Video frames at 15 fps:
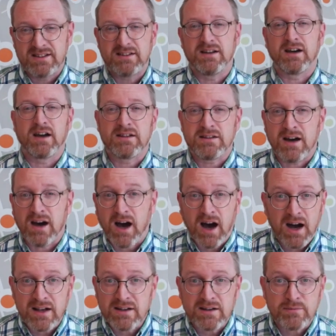Der Retter
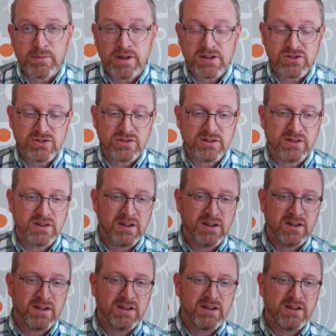aller Menschen.
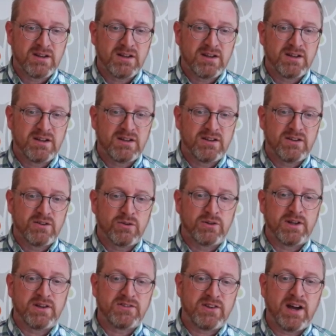Oder
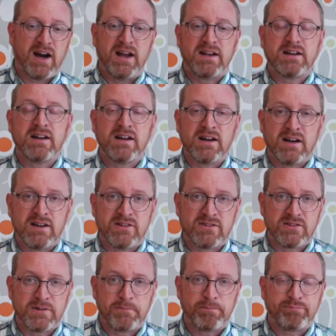ist der Heilige
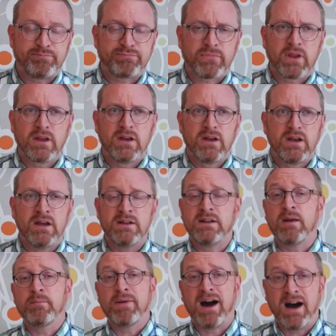Geist, in
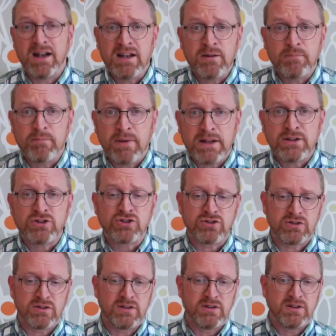dem alle
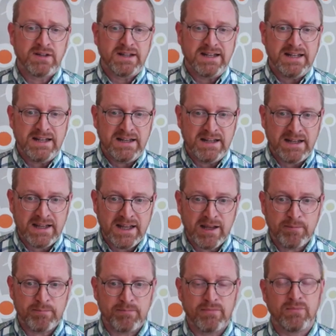Menschen
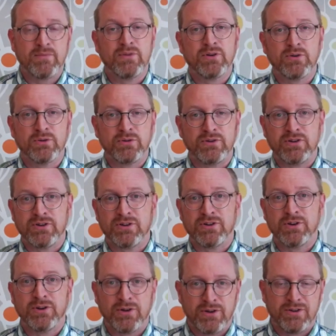leben und
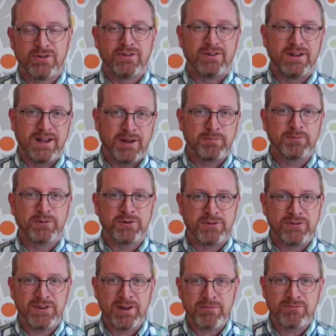leben und
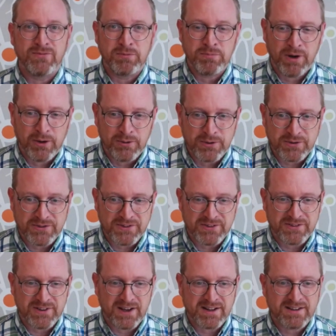weben, wie Paulus es
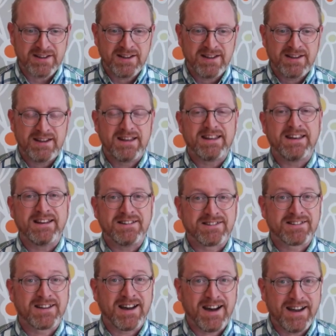sagt. Er
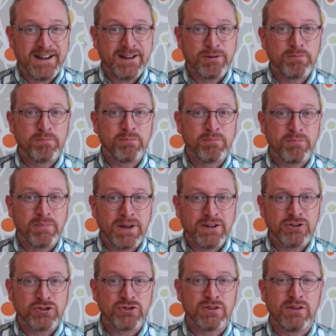ist keinem
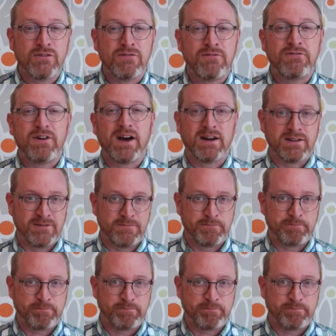Menschen fern.